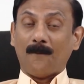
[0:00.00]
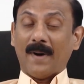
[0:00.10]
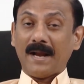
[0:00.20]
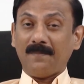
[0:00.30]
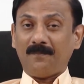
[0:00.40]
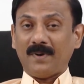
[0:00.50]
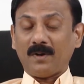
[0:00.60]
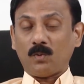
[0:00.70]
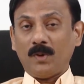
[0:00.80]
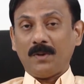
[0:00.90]

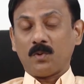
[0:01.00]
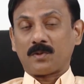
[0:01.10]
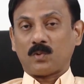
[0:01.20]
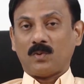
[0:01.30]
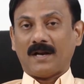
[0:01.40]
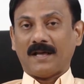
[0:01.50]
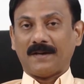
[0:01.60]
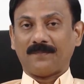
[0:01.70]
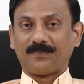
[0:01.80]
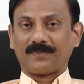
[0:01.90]
பயப்படக்கூடிய ஒரு சூழ்நிலை
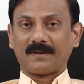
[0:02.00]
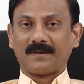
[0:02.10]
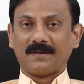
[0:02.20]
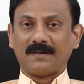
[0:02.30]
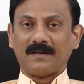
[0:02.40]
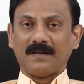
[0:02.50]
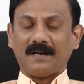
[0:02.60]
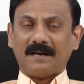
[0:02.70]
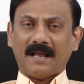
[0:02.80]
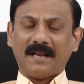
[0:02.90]

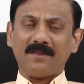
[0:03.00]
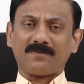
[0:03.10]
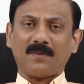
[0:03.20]
நிறைய